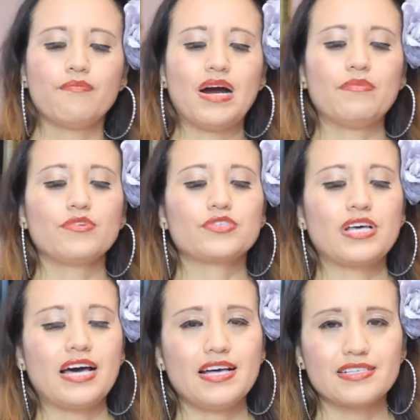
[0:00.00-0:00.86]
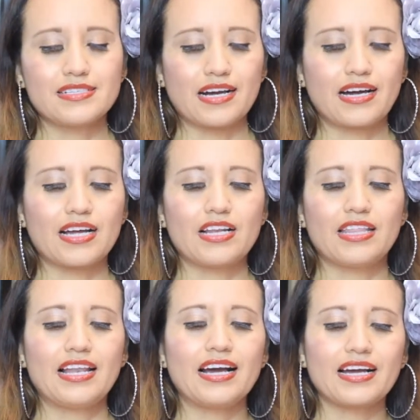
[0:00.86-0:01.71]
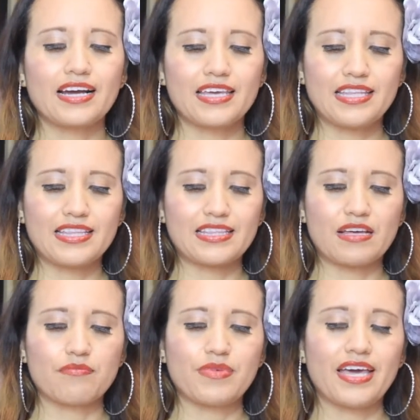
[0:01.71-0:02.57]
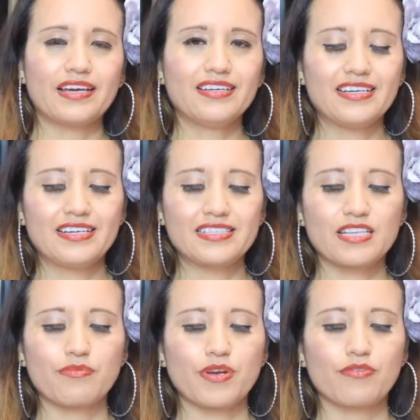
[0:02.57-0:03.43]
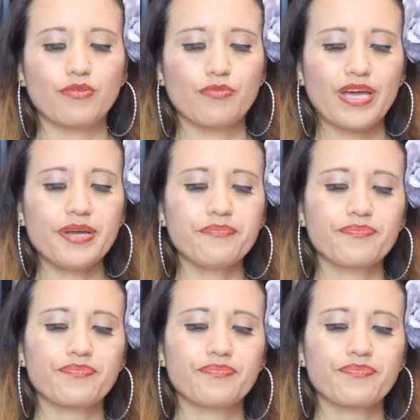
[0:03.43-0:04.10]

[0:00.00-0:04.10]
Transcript: vamos a sacarle de la cajita también este perfume